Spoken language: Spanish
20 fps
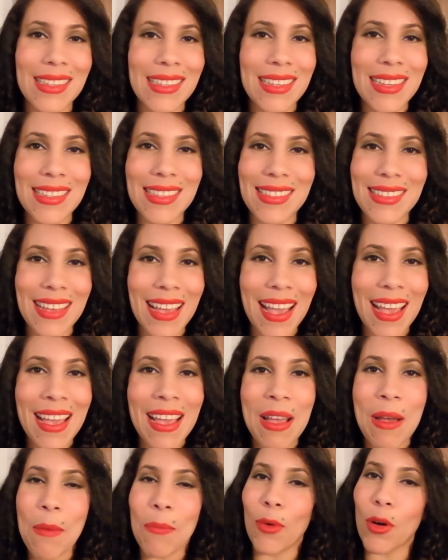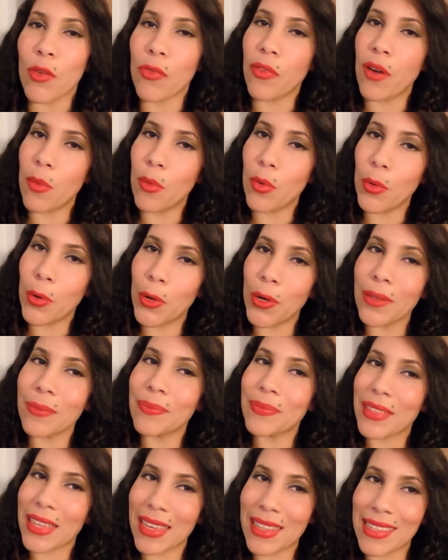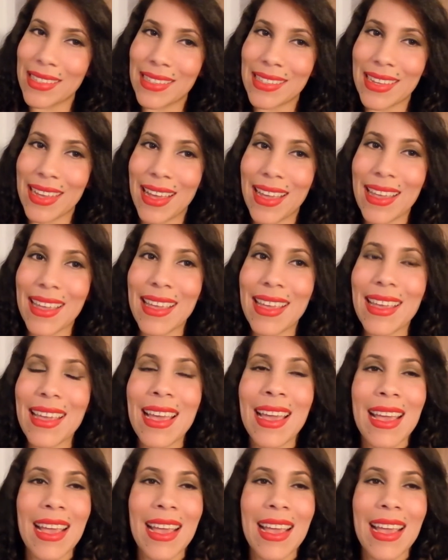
Así es que, por favor, quédense ahí.